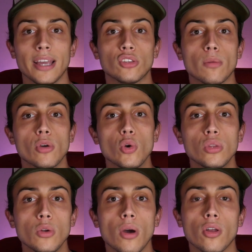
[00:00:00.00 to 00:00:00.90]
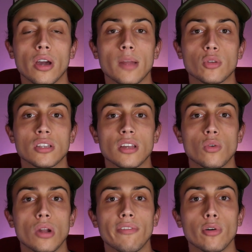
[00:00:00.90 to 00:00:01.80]
Esto es muy útil cuando queremos hacer
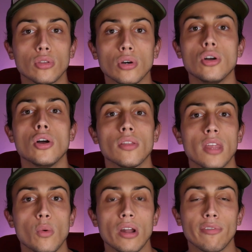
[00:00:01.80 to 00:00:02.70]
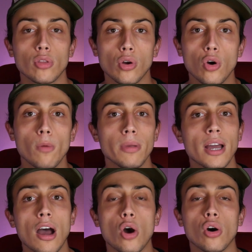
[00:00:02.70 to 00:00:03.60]
una foto de una
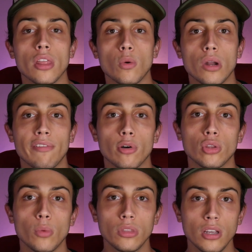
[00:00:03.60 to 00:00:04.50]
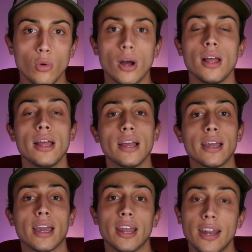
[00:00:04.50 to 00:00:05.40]
fotocopia o de una foto antigua
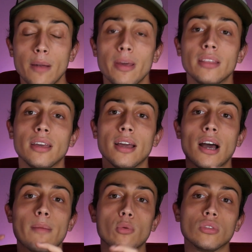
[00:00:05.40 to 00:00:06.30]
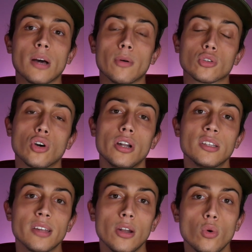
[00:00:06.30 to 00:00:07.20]
que generalmente apuntamos con el
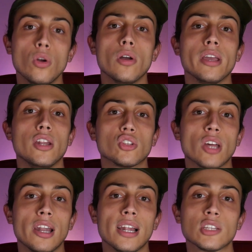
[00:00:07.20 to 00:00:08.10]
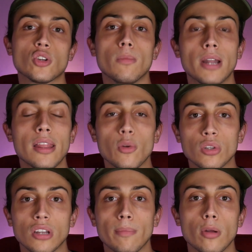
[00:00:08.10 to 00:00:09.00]
celu y nos sale la sombra de
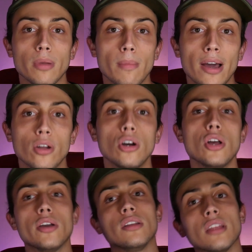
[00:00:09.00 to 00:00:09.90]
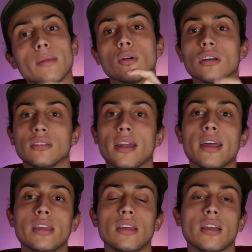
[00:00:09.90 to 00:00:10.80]
nuestra propia mano y tenemos que estar
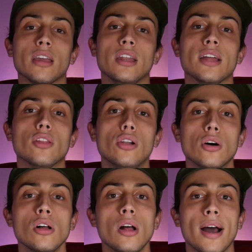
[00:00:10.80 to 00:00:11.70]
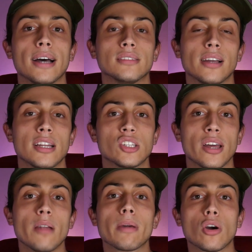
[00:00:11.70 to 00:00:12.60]
ahí girándolo hasta
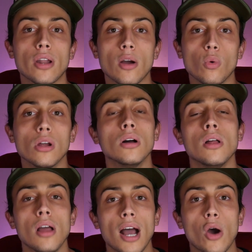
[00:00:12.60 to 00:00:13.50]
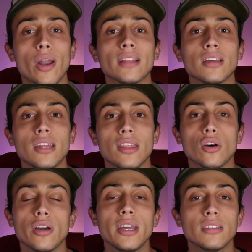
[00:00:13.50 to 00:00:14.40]
enganchar el mejor ángulo. Ahora
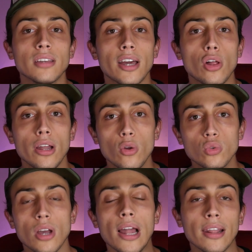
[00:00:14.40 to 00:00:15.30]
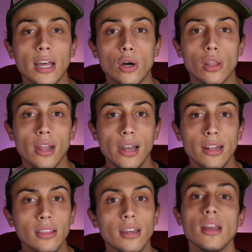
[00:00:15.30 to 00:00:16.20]
teniendo este aro de luz alrededor del
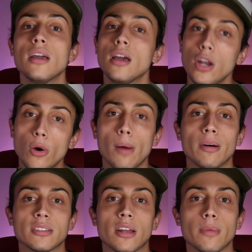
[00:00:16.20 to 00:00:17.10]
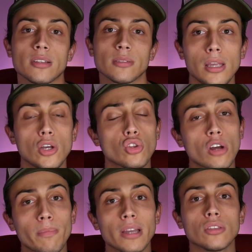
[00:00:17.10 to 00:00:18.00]
lente no va a pasar más. Y otro
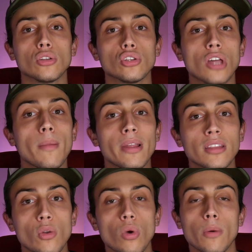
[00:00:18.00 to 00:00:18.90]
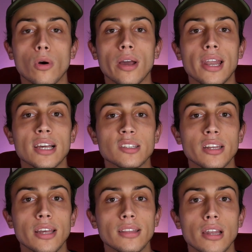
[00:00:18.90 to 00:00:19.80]
aspecto totalmente nuevo en la
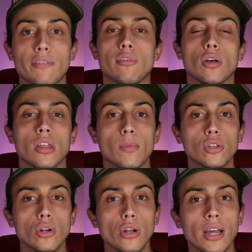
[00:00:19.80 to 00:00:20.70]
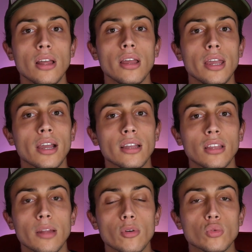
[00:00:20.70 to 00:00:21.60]
serie de teléfonos de Motorola es que
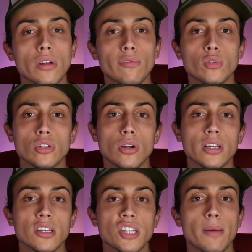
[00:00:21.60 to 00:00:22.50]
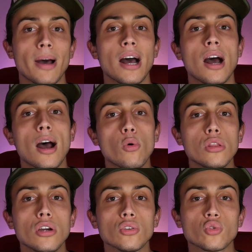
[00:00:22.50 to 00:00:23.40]
tenemos una función que se llama
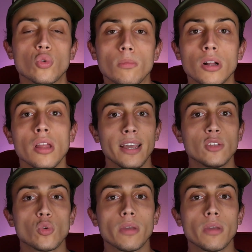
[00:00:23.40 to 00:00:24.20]
Audio Zoom. Es un